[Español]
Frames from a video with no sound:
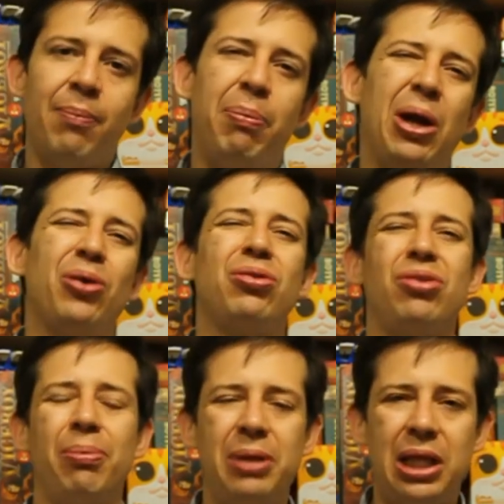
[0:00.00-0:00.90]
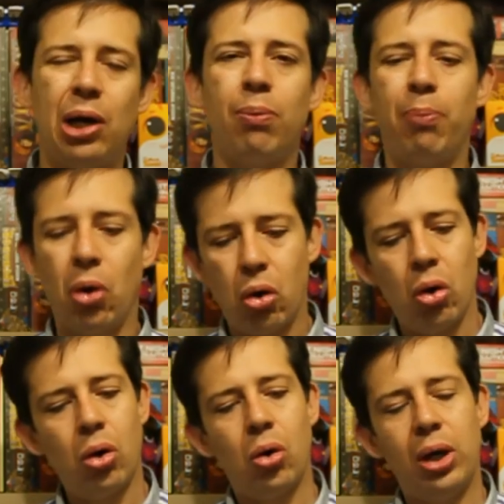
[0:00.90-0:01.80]
pero eso se mitiga un
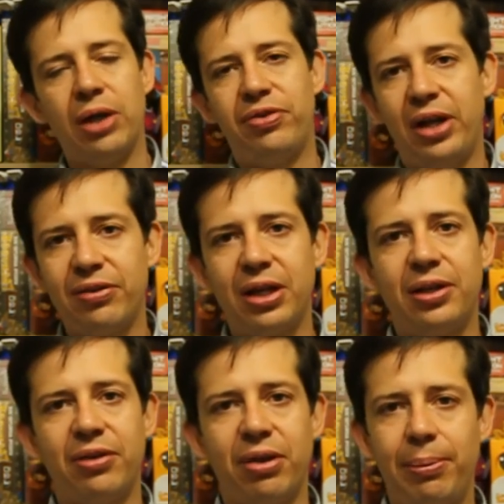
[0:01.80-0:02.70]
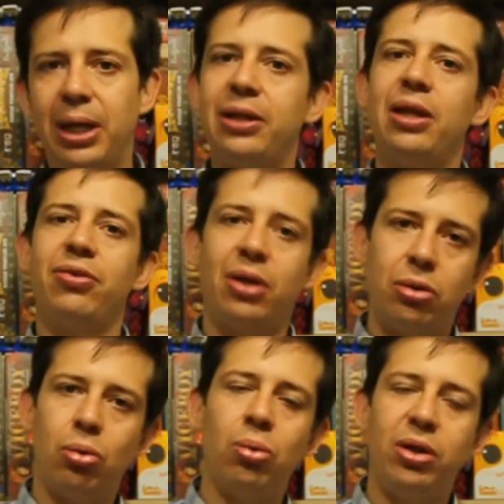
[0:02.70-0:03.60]
poco con las tres cartas abiertas que
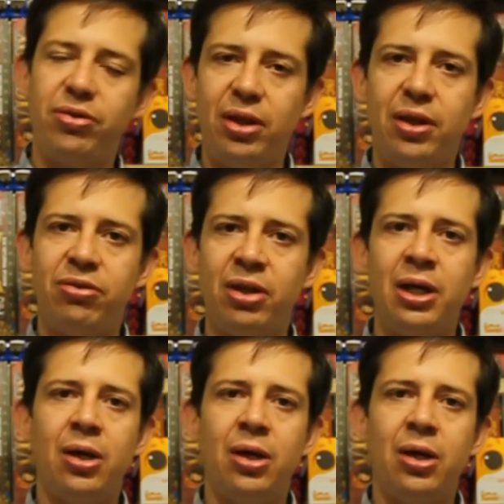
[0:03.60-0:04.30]
tú decides